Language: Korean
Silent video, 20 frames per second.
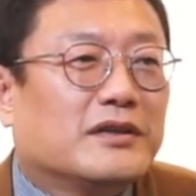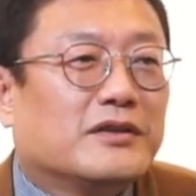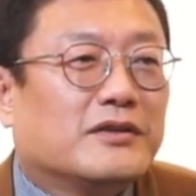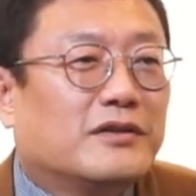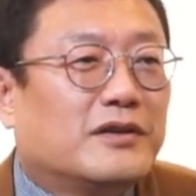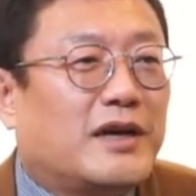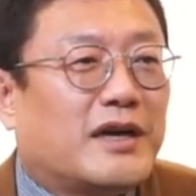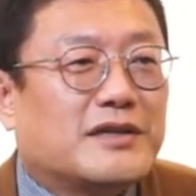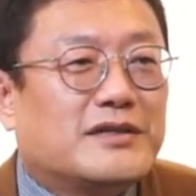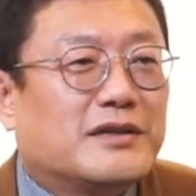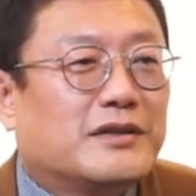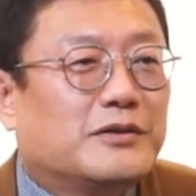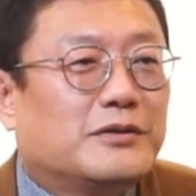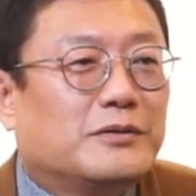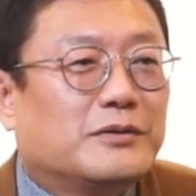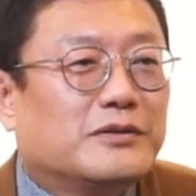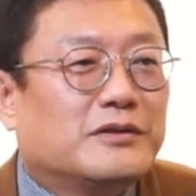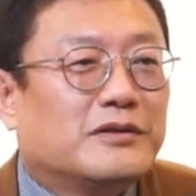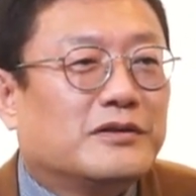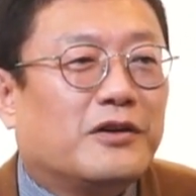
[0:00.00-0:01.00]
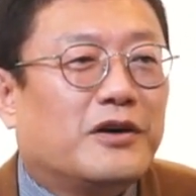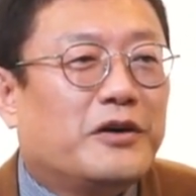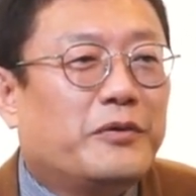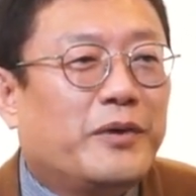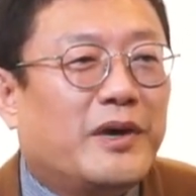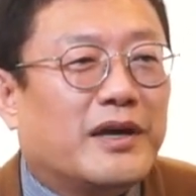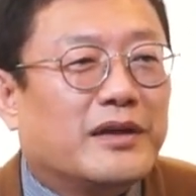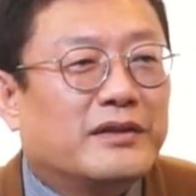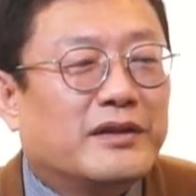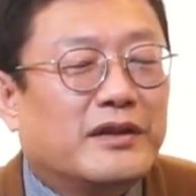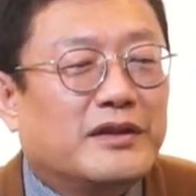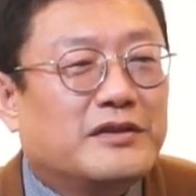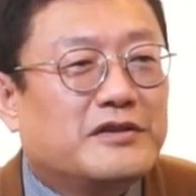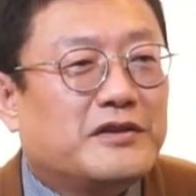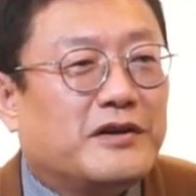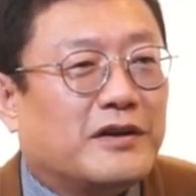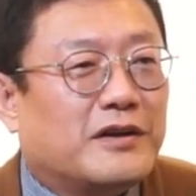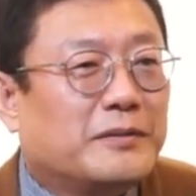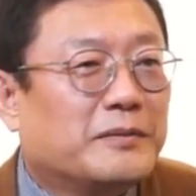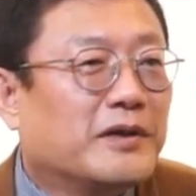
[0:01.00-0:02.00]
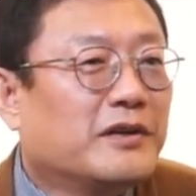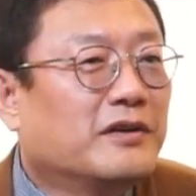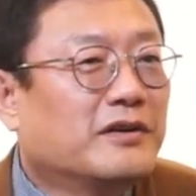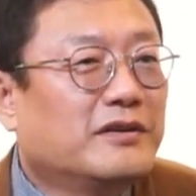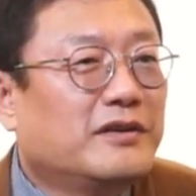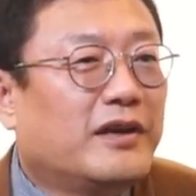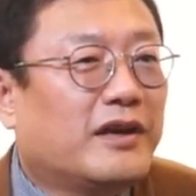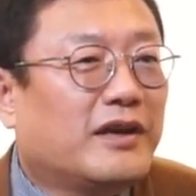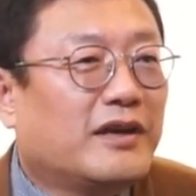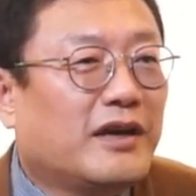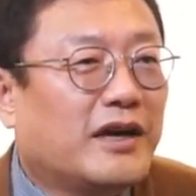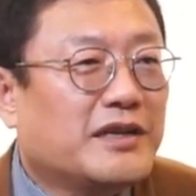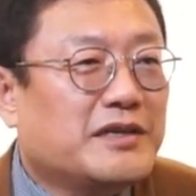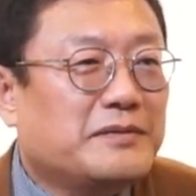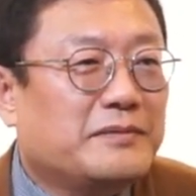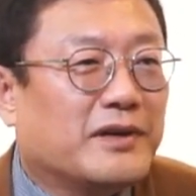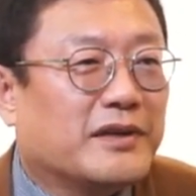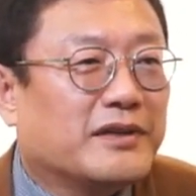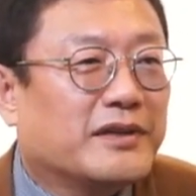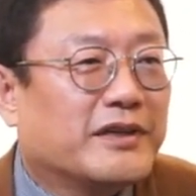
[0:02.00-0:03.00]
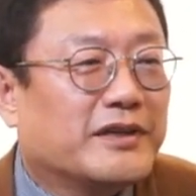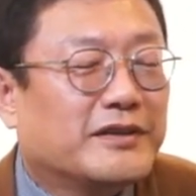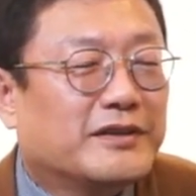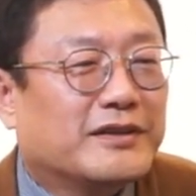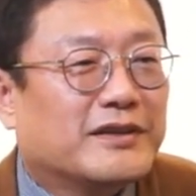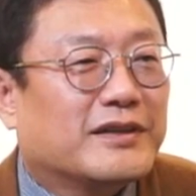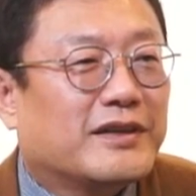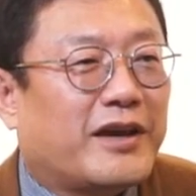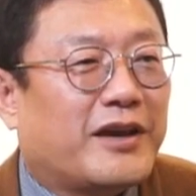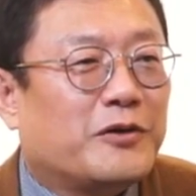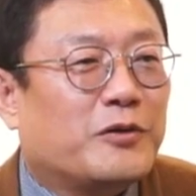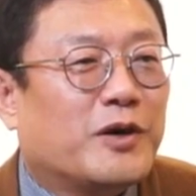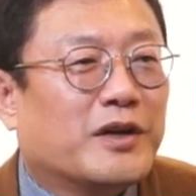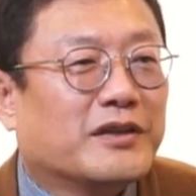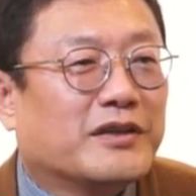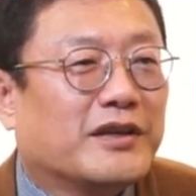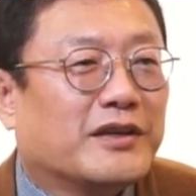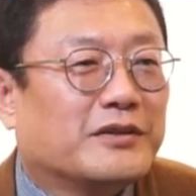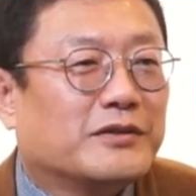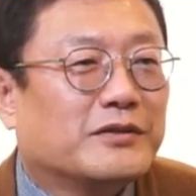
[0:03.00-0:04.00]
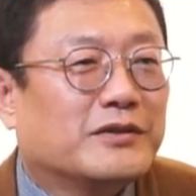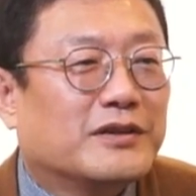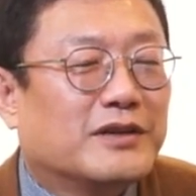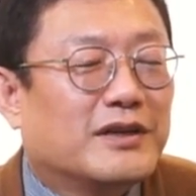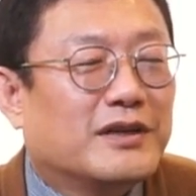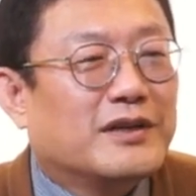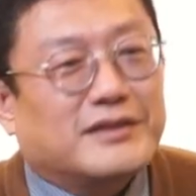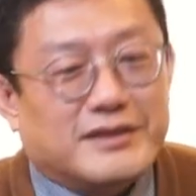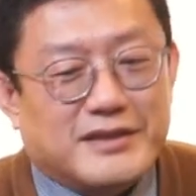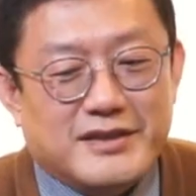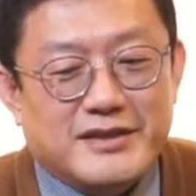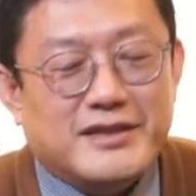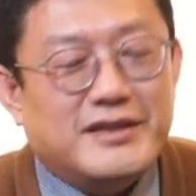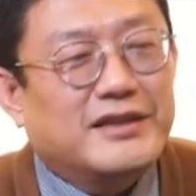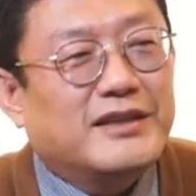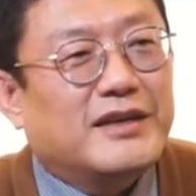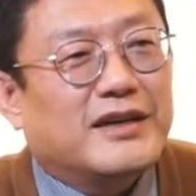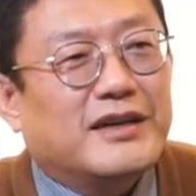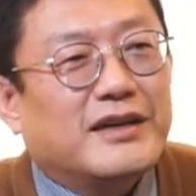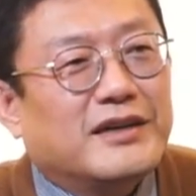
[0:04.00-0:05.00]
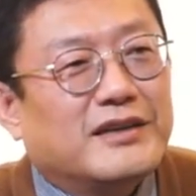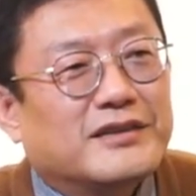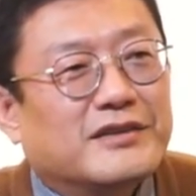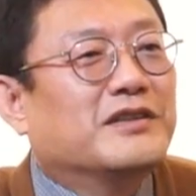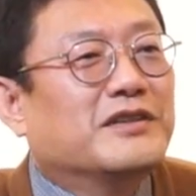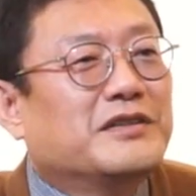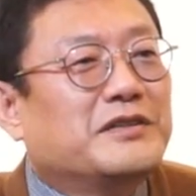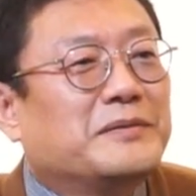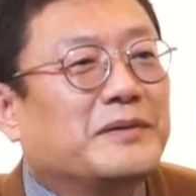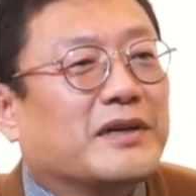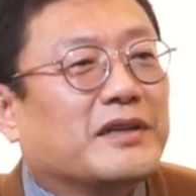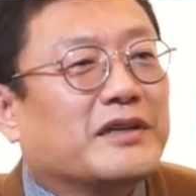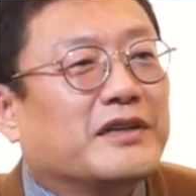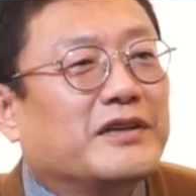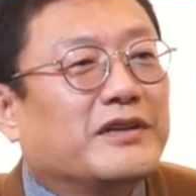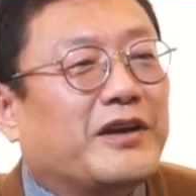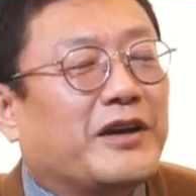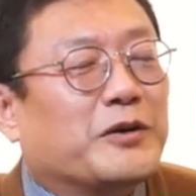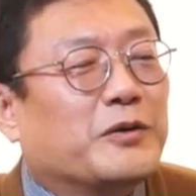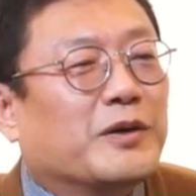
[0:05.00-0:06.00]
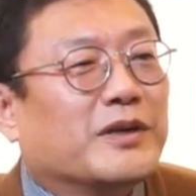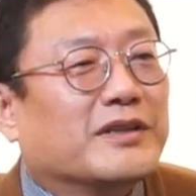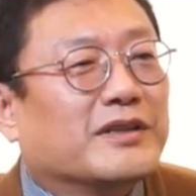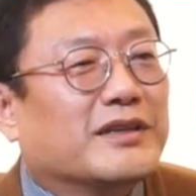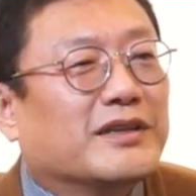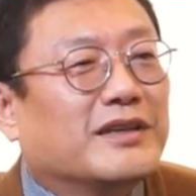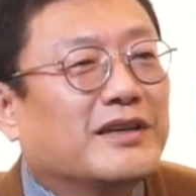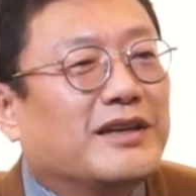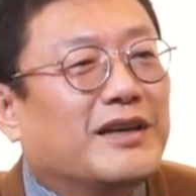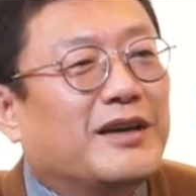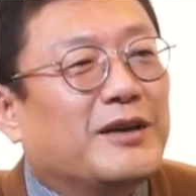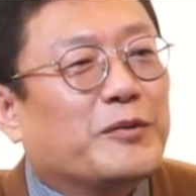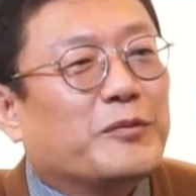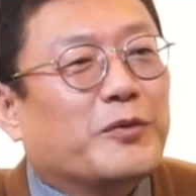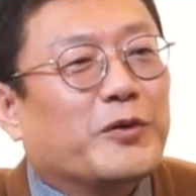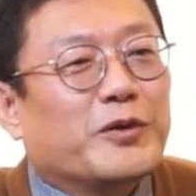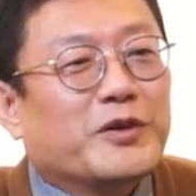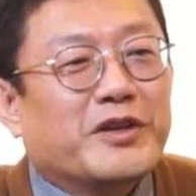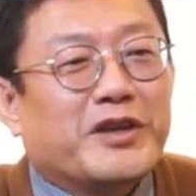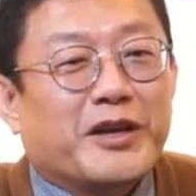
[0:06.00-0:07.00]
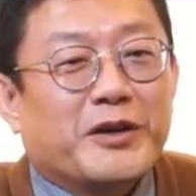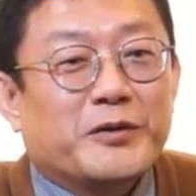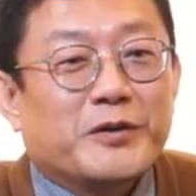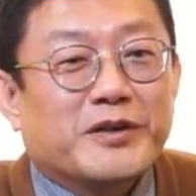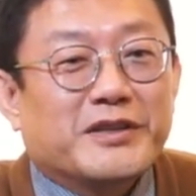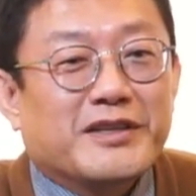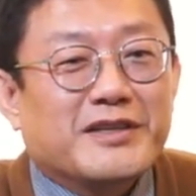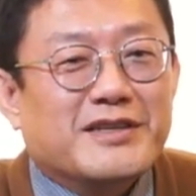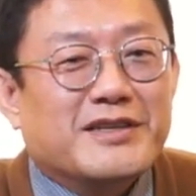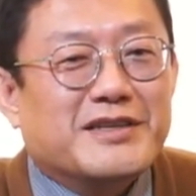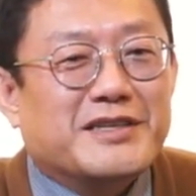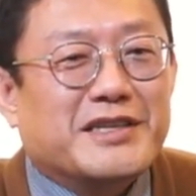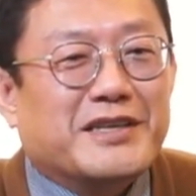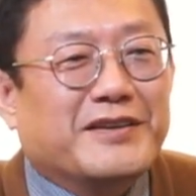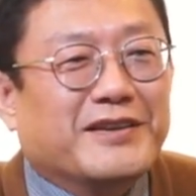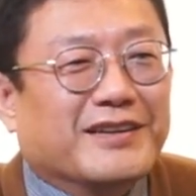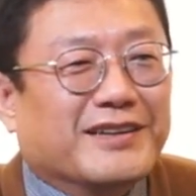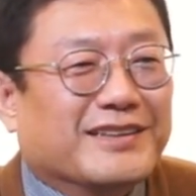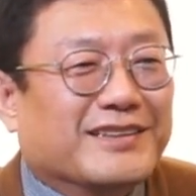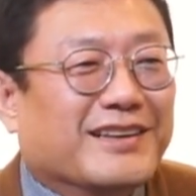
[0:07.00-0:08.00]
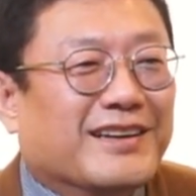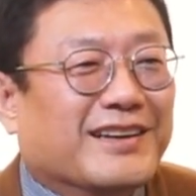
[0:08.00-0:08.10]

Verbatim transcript: 너는 아직도 너가 왜 안 되는지 알아? 막 이런 얘기 하시면 안 돼요. 에고한테도. 지친다. 이러시면 안 돼요. 에고한테. 본인 에고한테 지치